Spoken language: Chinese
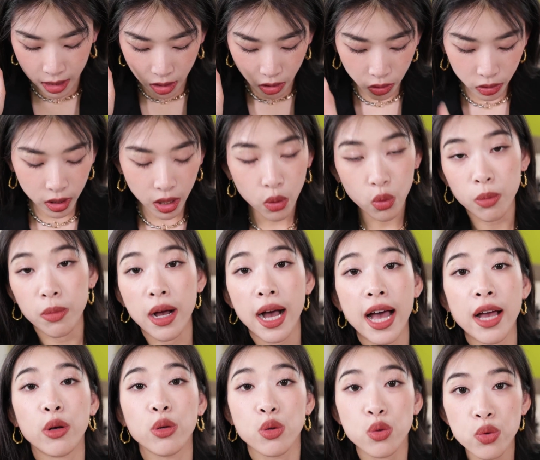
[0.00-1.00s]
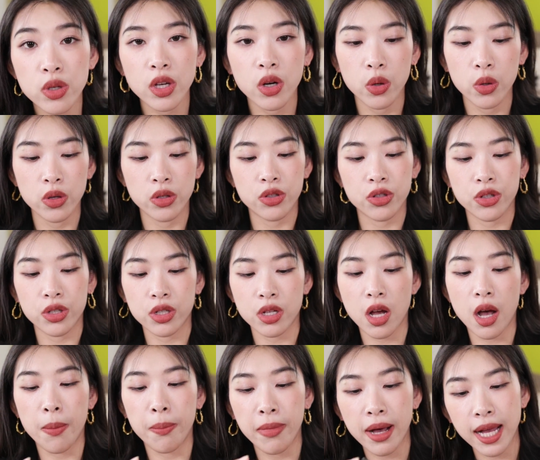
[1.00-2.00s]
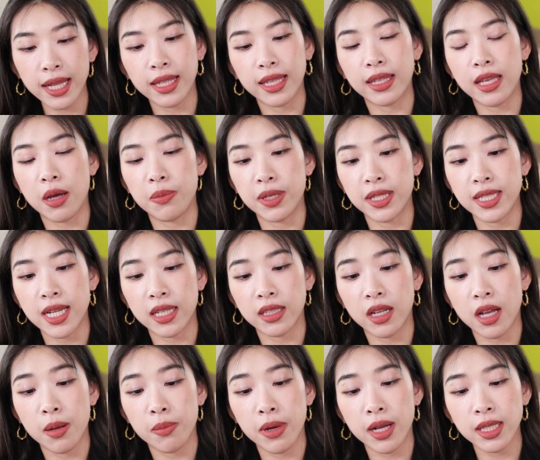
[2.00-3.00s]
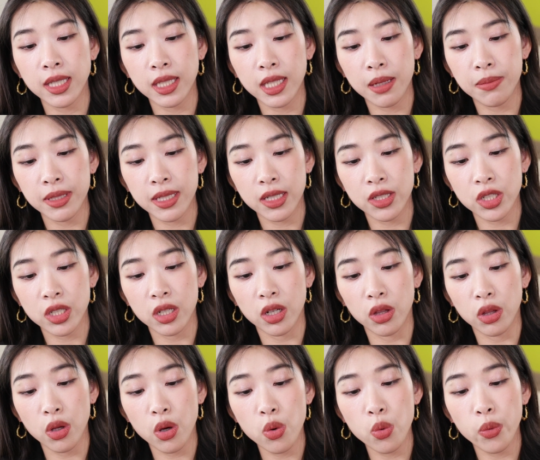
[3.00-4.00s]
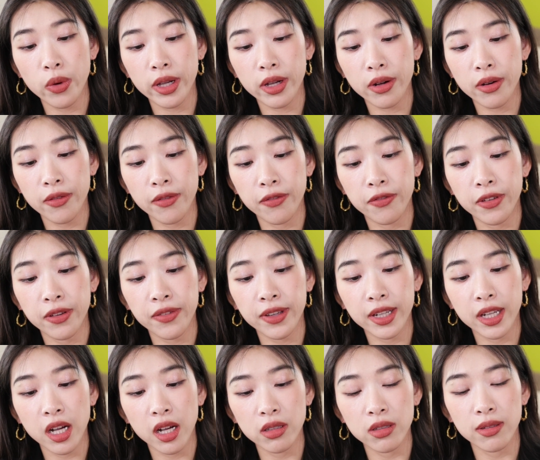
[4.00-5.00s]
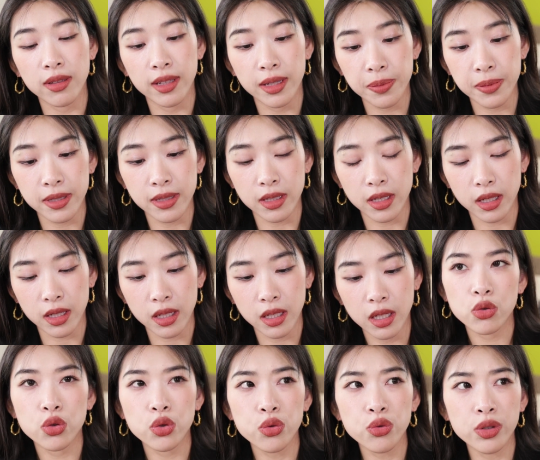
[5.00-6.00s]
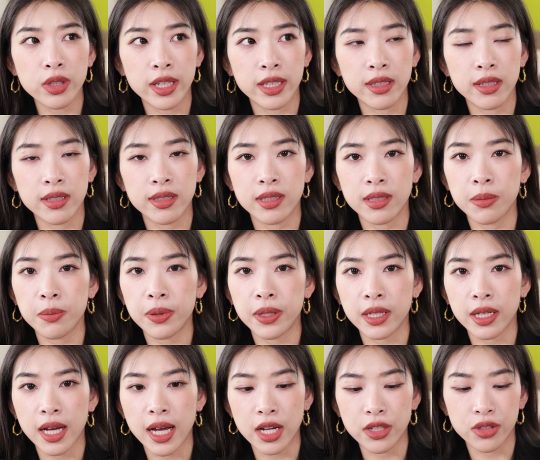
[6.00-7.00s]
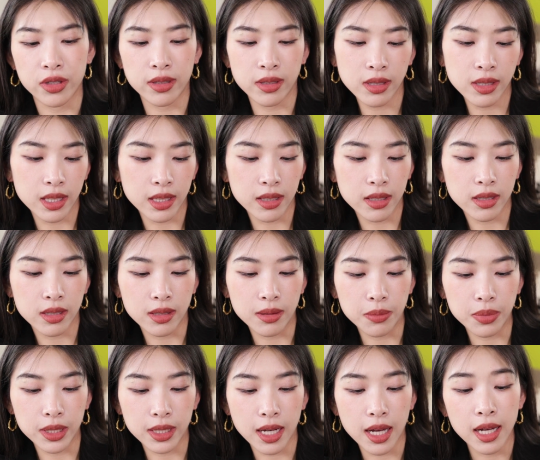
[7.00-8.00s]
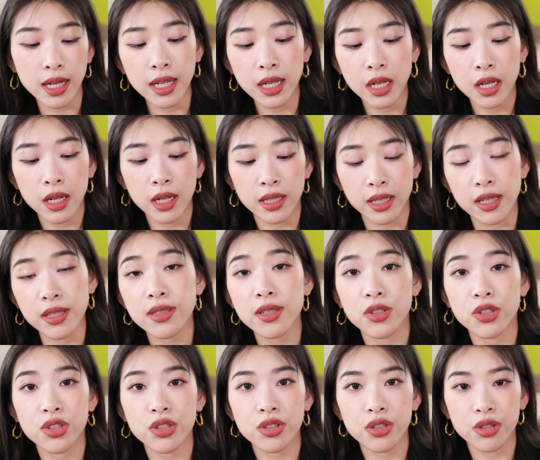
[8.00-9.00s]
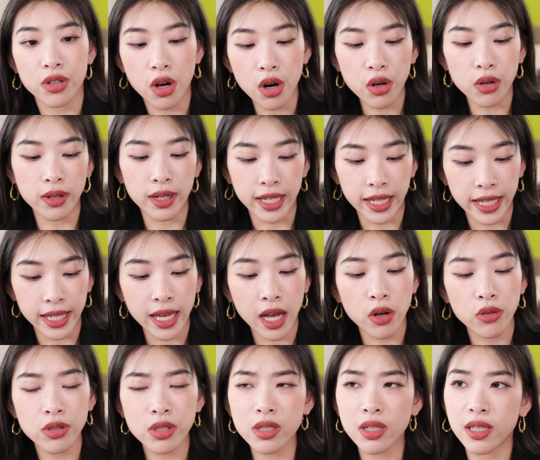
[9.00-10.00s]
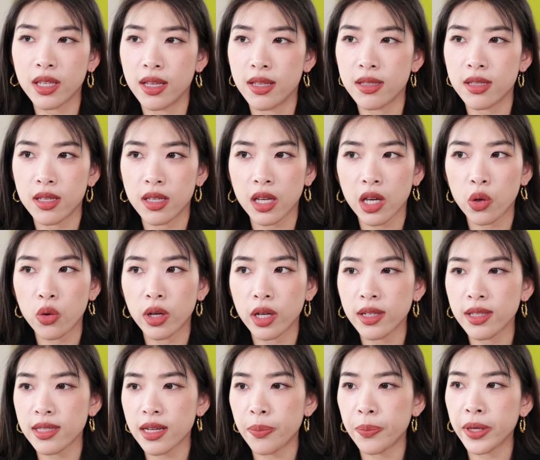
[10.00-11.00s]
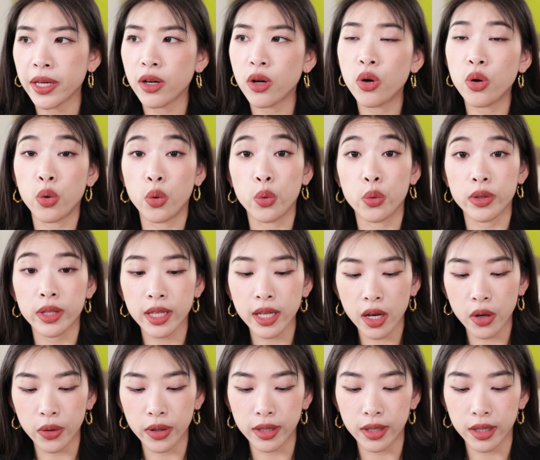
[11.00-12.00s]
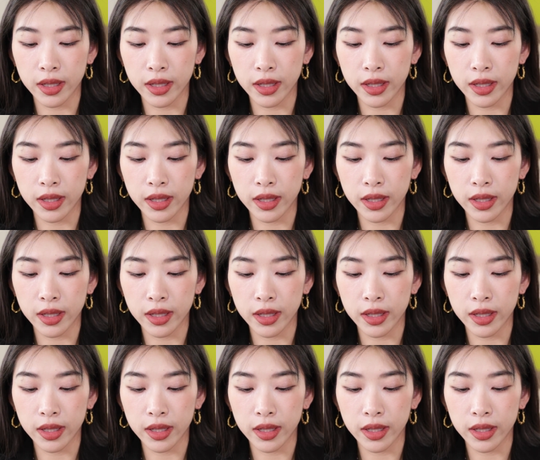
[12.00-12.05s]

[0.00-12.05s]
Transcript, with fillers: 然后呢，我们还有最后一支是 Armani 他们家的 Armani 他们家这个 Longwear Vivid Color Lipstick，去年的新品还是今年的新品啊？颜色是二零幺，这个颜色应该会更加偏红调一